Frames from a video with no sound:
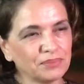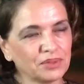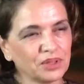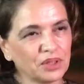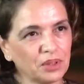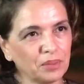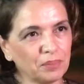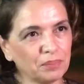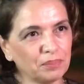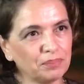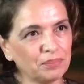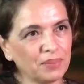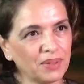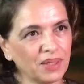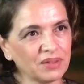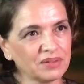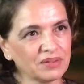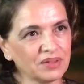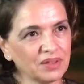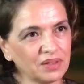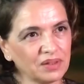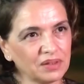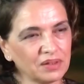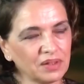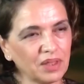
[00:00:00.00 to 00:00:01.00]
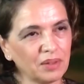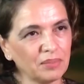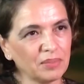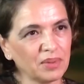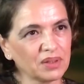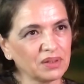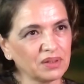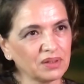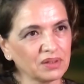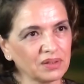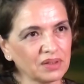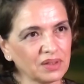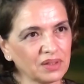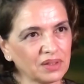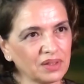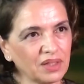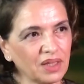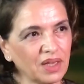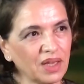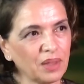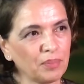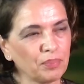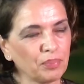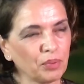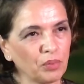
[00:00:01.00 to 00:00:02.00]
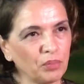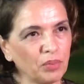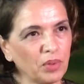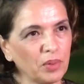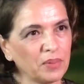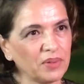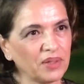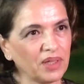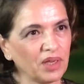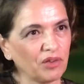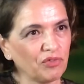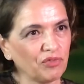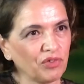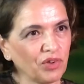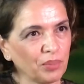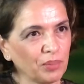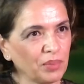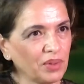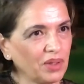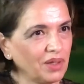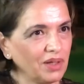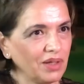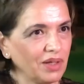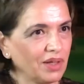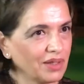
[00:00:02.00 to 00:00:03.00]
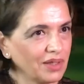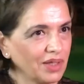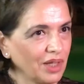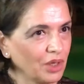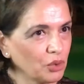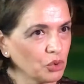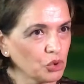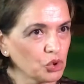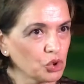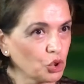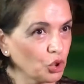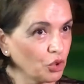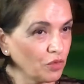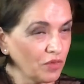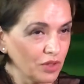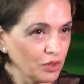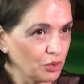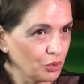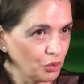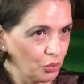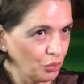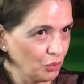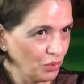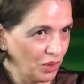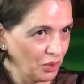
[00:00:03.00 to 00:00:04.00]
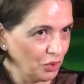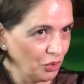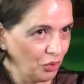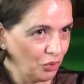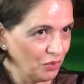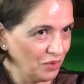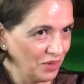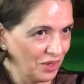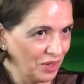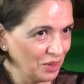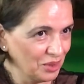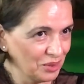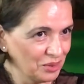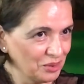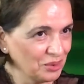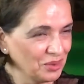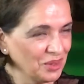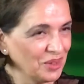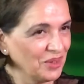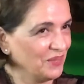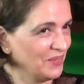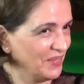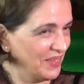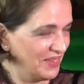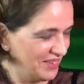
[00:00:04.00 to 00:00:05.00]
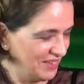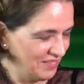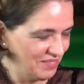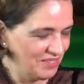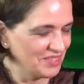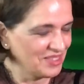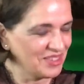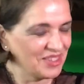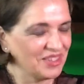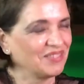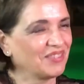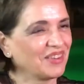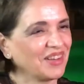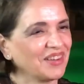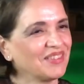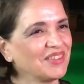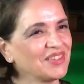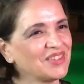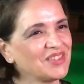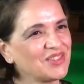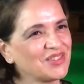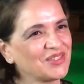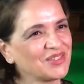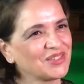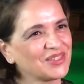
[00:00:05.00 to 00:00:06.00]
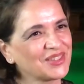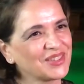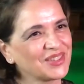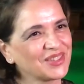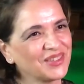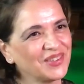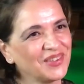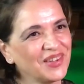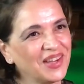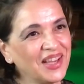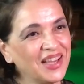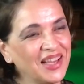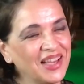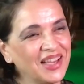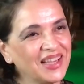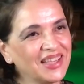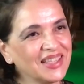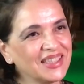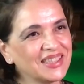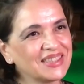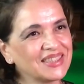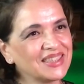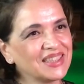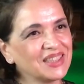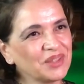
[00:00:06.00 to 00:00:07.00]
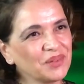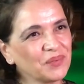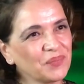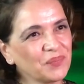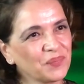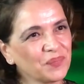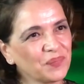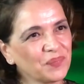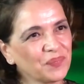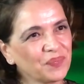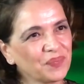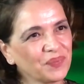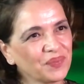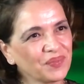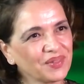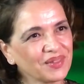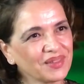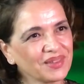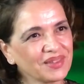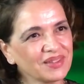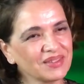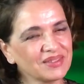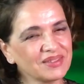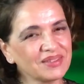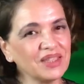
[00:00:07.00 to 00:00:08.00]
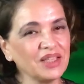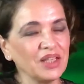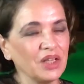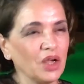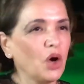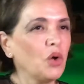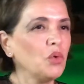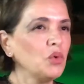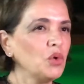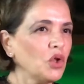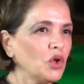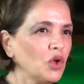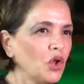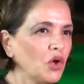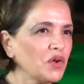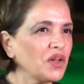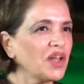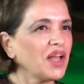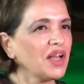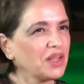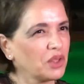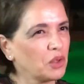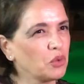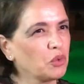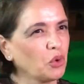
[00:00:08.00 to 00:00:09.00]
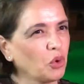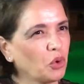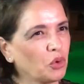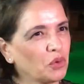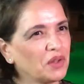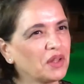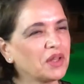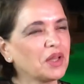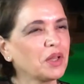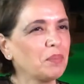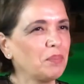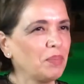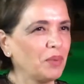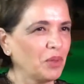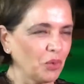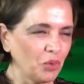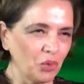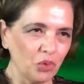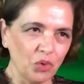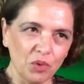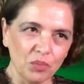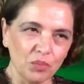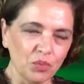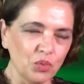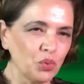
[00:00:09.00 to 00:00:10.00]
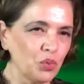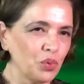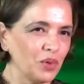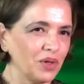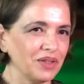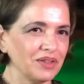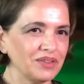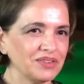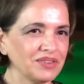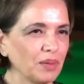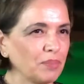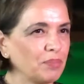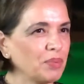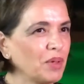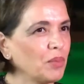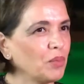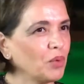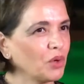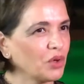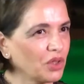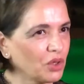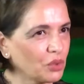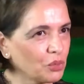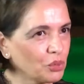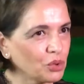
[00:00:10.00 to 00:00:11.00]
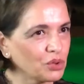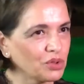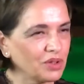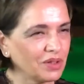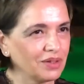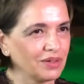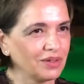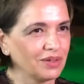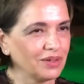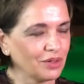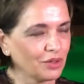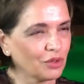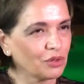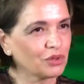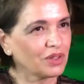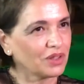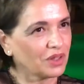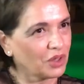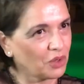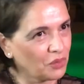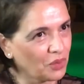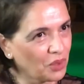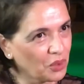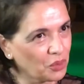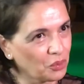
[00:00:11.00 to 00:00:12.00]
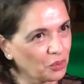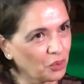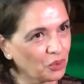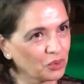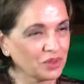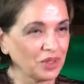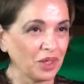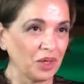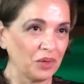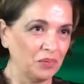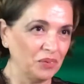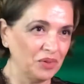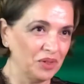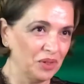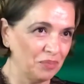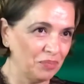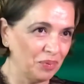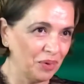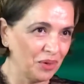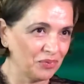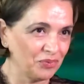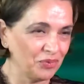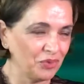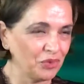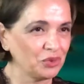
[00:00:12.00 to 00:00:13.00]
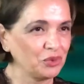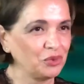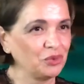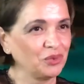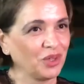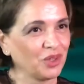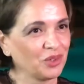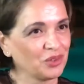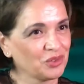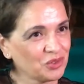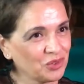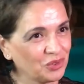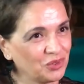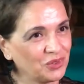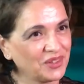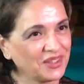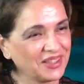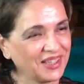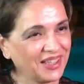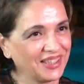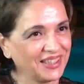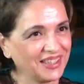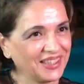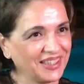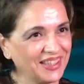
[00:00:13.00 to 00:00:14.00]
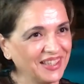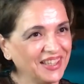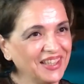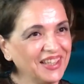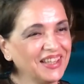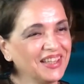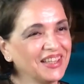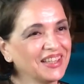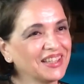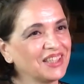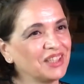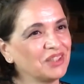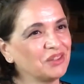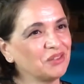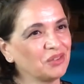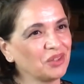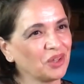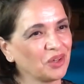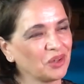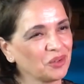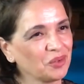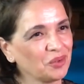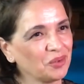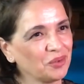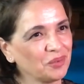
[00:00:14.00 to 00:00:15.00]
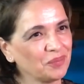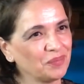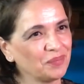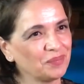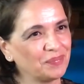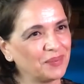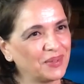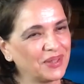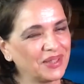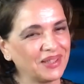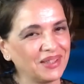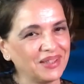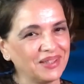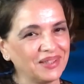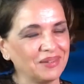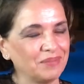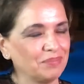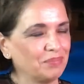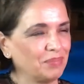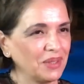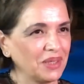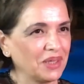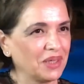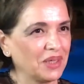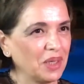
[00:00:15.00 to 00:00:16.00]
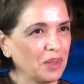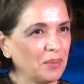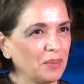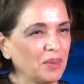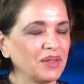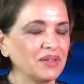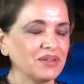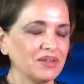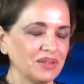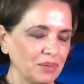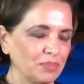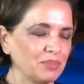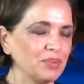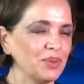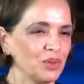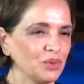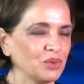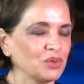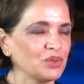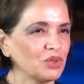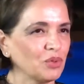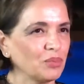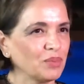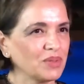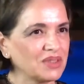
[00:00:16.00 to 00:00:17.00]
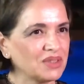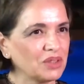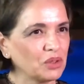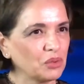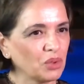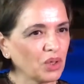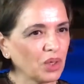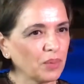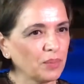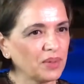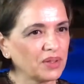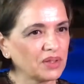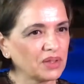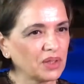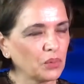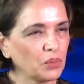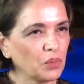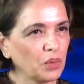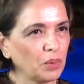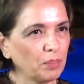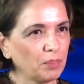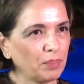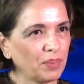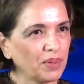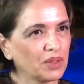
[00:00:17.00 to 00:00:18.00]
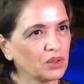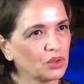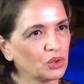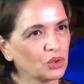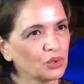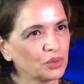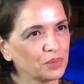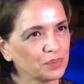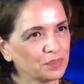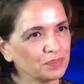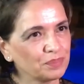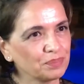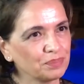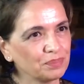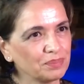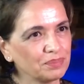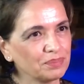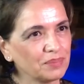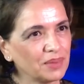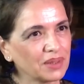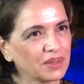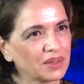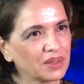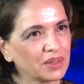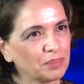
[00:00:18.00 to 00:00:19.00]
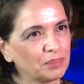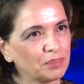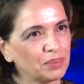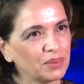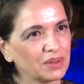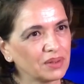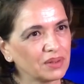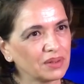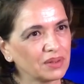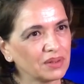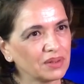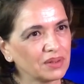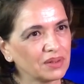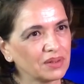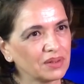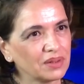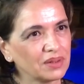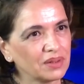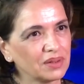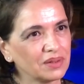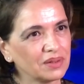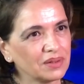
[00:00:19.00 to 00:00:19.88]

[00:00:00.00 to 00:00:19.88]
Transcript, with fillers: Sì, per la sanità, maternità e problemi della famiglia, che hanno trovato una donna naturalmente, mi sembrava giusto. Sicuramente sì. un onore. Sì, un onore e anche un onere, però comunque sappiamo che il Rotary è una ruota e quindi per fortuna non sono incarichi che durano perennemente, però insomma sicuramente è un impegno mm, anche per eh,